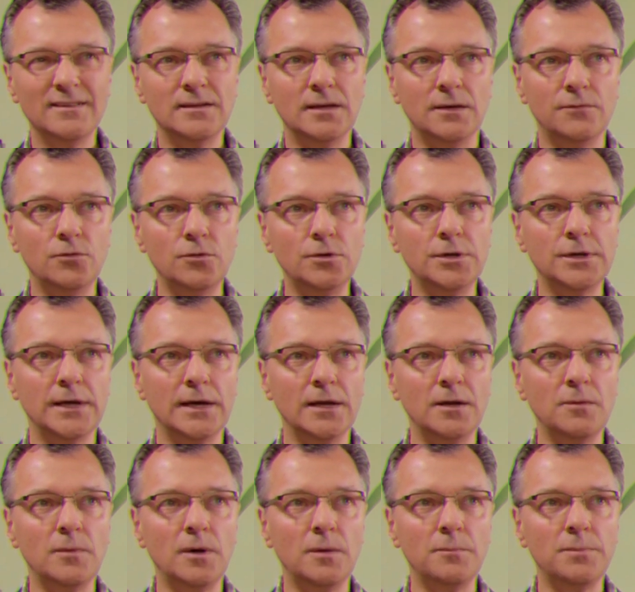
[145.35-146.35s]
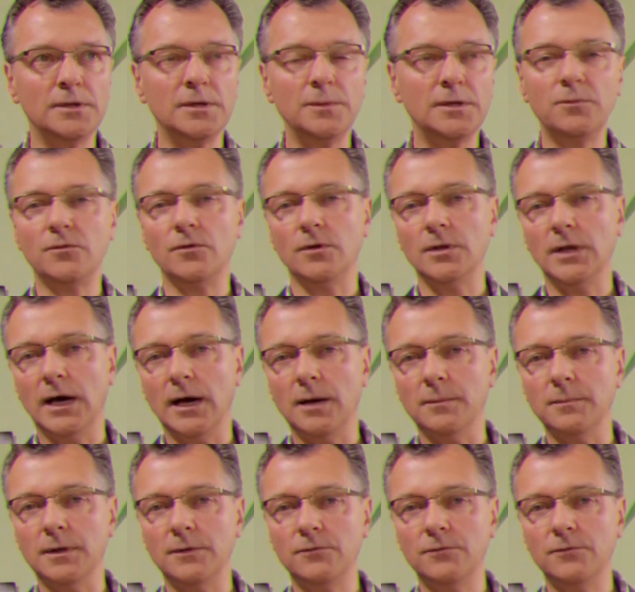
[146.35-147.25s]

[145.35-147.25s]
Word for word: da würde ich gerne mal ein paar Tipps von haben.